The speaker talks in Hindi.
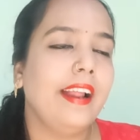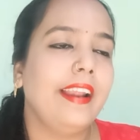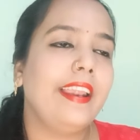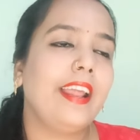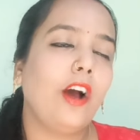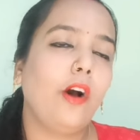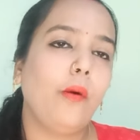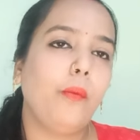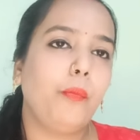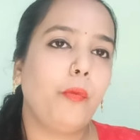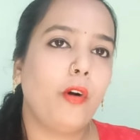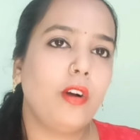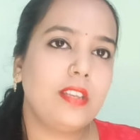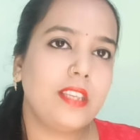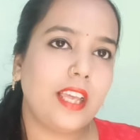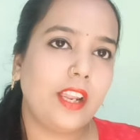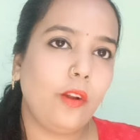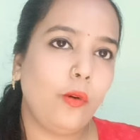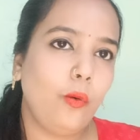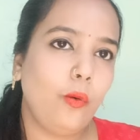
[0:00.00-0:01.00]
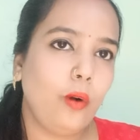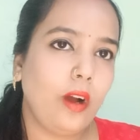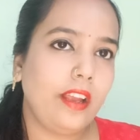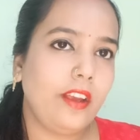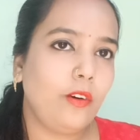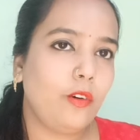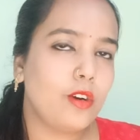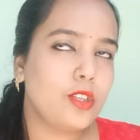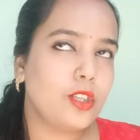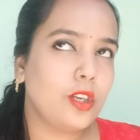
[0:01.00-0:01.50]
ना बहुत सारे लोगों का ये
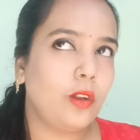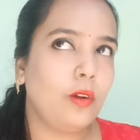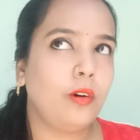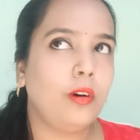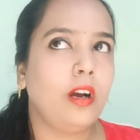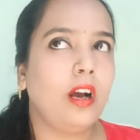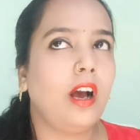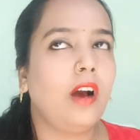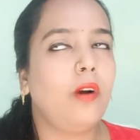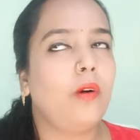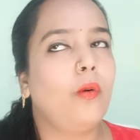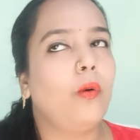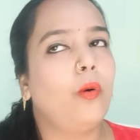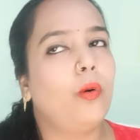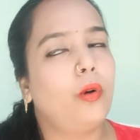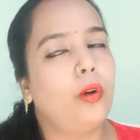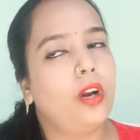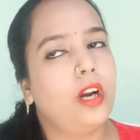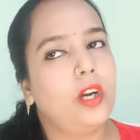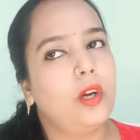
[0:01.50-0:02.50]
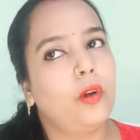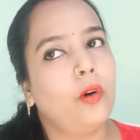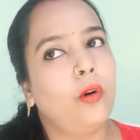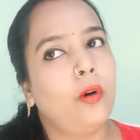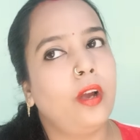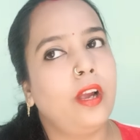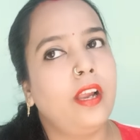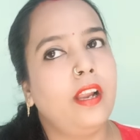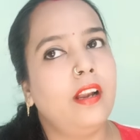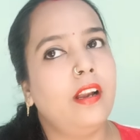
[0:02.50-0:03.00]
क्वेश्चन होगा कोकोनट
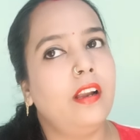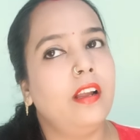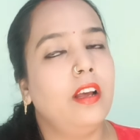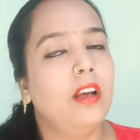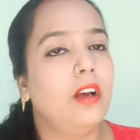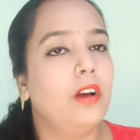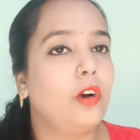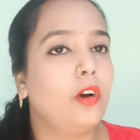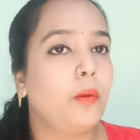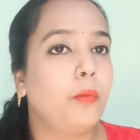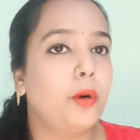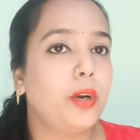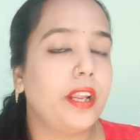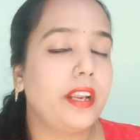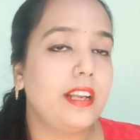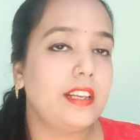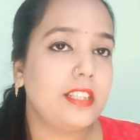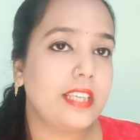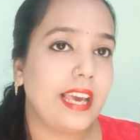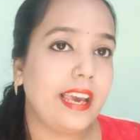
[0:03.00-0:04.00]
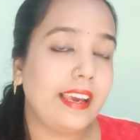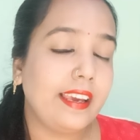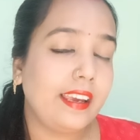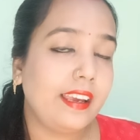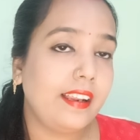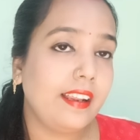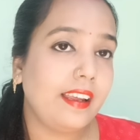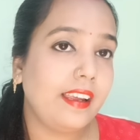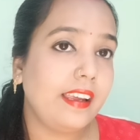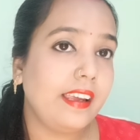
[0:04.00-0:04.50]
ऑयल कोमोडेनिक्स है कि
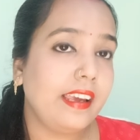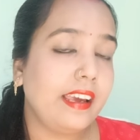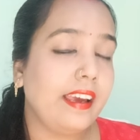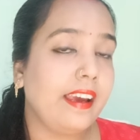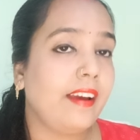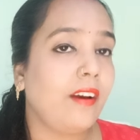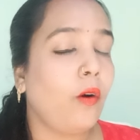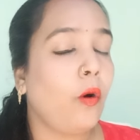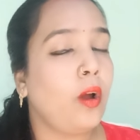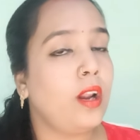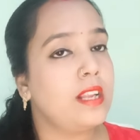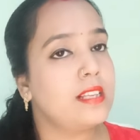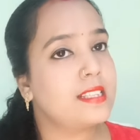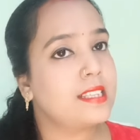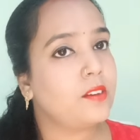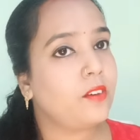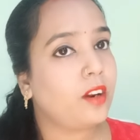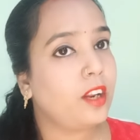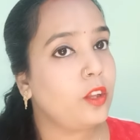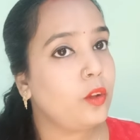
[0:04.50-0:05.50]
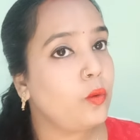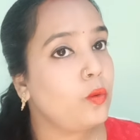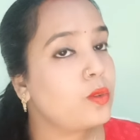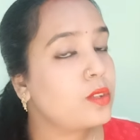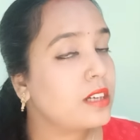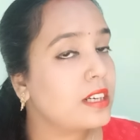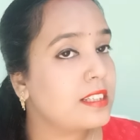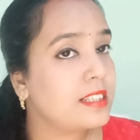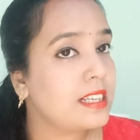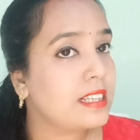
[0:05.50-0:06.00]
नहीं है ऑयल इसी वाले यूज़
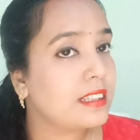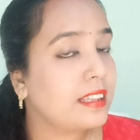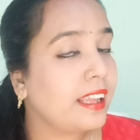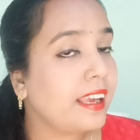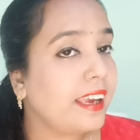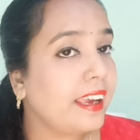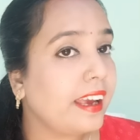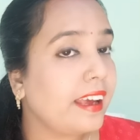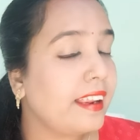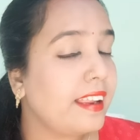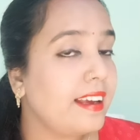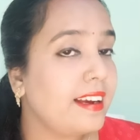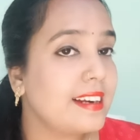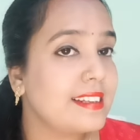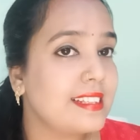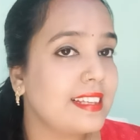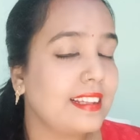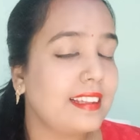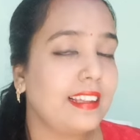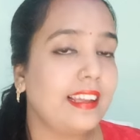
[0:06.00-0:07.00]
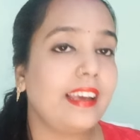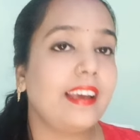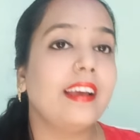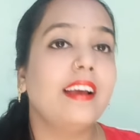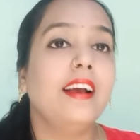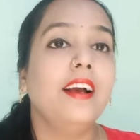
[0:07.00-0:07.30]
कर सकते हैं या नहीं कर सकते